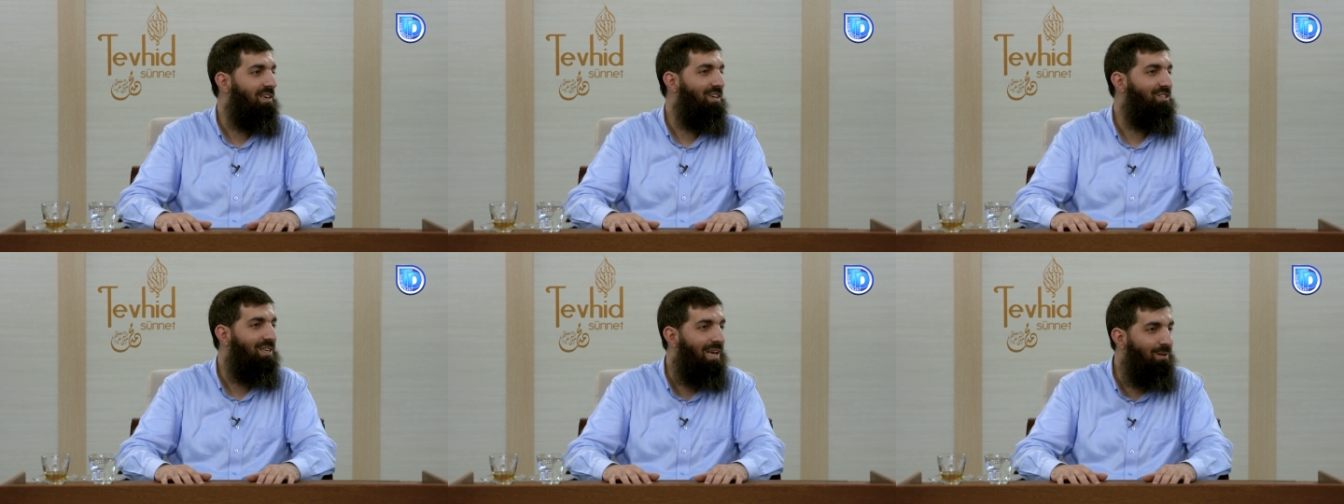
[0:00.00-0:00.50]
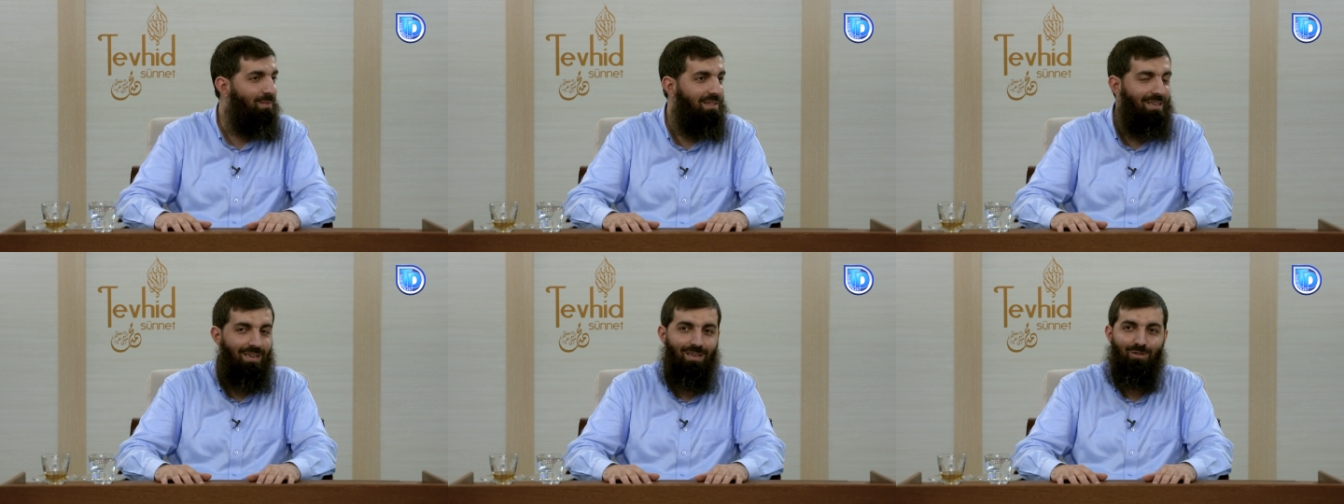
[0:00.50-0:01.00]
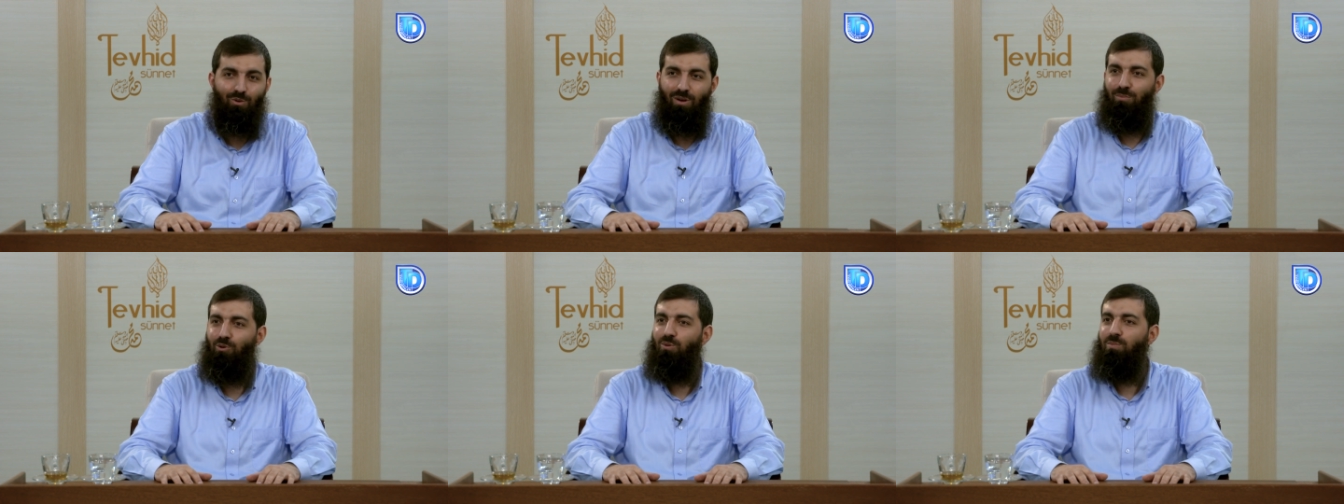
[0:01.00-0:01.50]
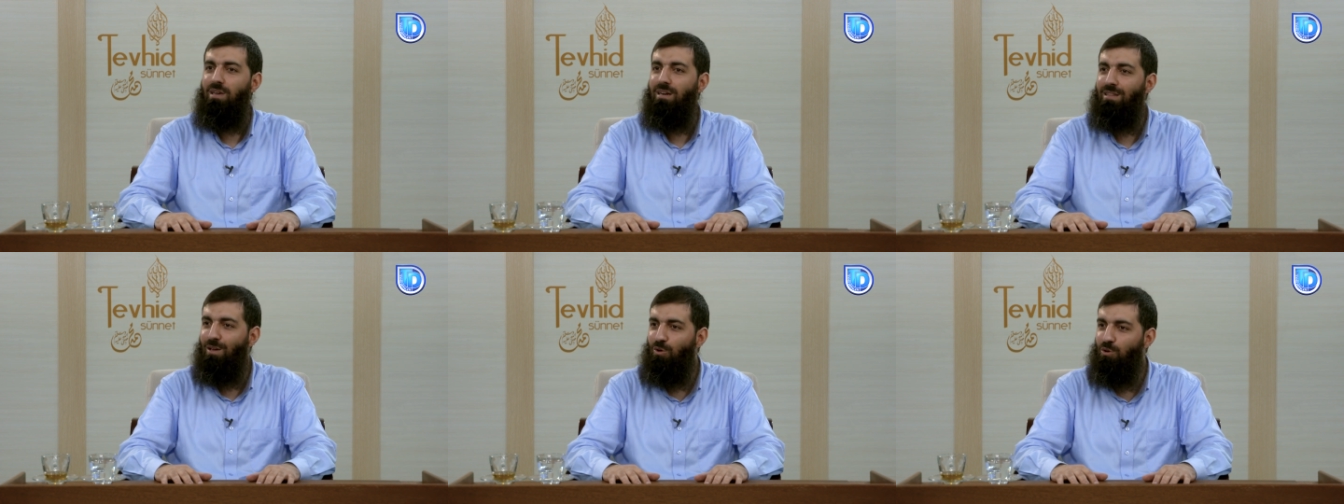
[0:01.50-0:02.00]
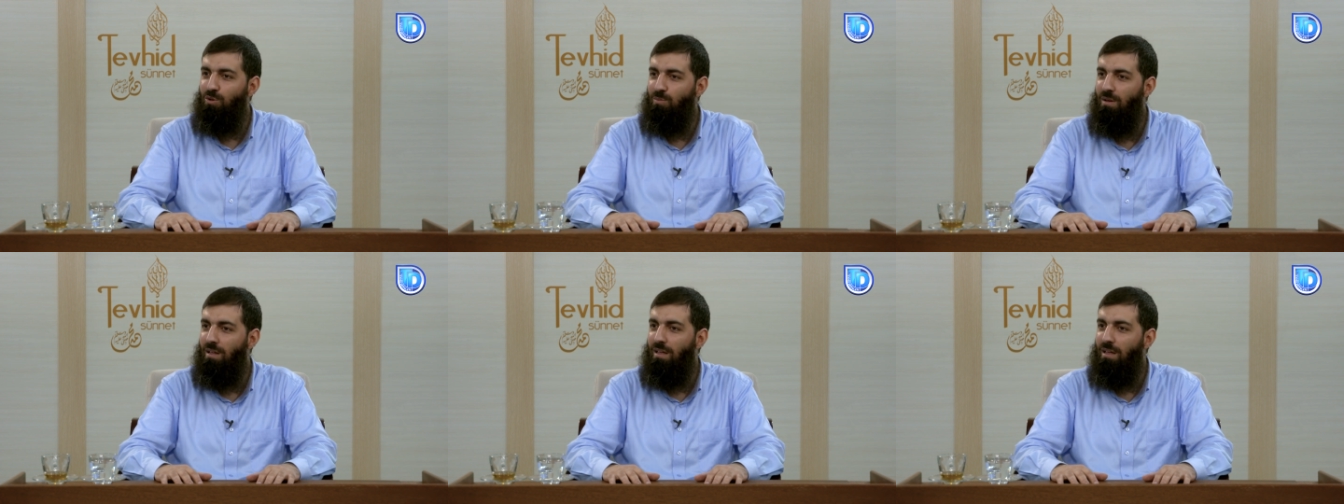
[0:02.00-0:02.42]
geçti gelmedi. Sonra bir gün bir yerde gördüm.